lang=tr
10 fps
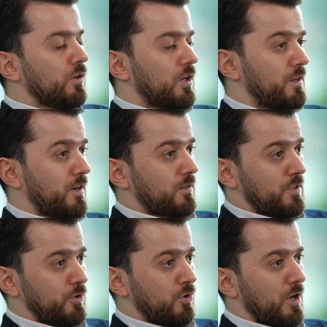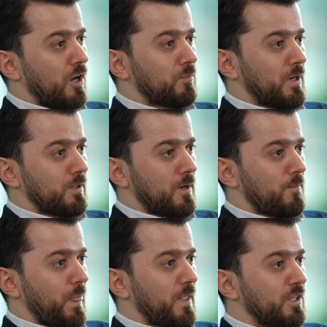Kaynaklara göre Almanya,
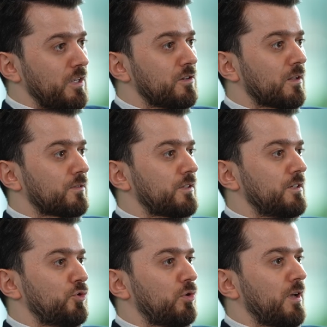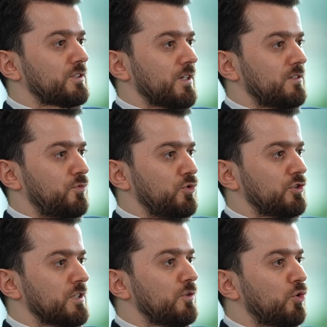İran'daki nükleer
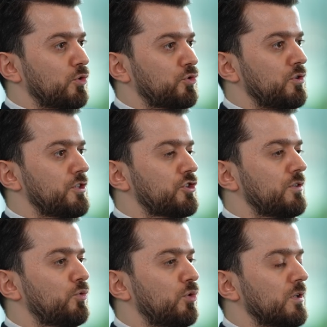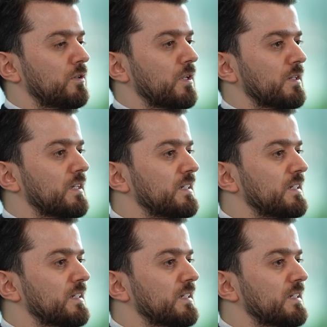santrifüjlerin kontrolü için kullanılan